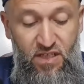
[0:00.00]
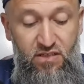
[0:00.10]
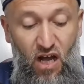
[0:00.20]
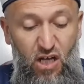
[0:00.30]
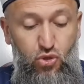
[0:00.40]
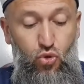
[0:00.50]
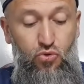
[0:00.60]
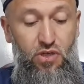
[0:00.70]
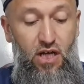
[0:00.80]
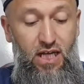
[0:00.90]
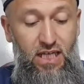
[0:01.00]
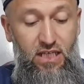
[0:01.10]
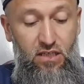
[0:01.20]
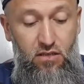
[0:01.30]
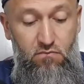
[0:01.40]
Daha sonra
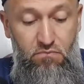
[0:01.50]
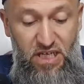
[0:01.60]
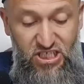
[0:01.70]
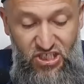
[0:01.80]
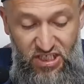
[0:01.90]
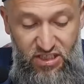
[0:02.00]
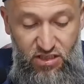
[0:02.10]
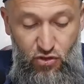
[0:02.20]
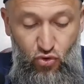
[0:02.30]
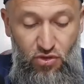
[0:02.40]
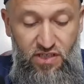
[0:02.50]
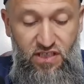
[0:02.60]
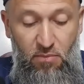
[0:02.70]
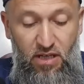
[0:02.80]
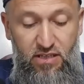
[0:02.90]
5 dakika sonra
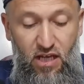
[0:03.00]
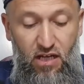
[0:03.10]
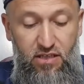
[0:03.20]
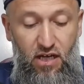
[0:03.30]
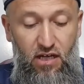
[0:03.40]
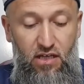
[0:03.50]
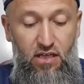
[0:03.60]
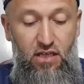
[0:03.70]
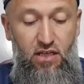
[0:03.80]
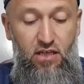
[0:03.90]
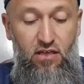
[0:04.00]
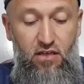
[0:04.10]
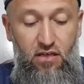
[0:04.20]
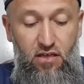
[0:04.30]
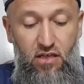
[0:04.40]
Samandağ'da
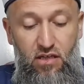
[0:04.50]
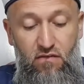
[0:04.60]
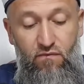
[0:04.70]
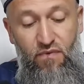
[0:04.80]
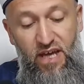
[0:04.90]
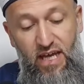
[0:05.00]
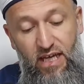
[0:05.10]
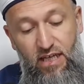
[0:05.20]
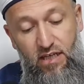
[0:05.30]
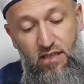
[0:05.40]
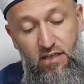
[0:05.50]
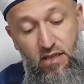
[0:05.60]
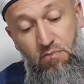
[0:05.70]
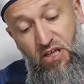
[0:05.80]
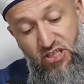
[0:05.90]
ve
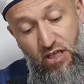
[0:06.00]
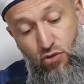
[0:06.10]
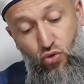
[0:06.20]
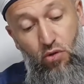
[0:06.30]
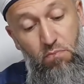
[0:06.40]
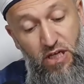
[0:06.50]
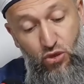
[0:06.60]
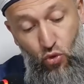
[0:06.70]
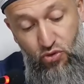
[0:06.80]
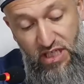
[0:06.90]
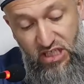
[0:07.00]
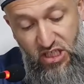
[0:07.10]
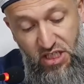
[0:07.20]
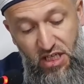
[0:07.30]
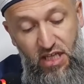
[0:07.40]
5 e, dakika sonra
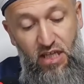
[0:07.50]
5.2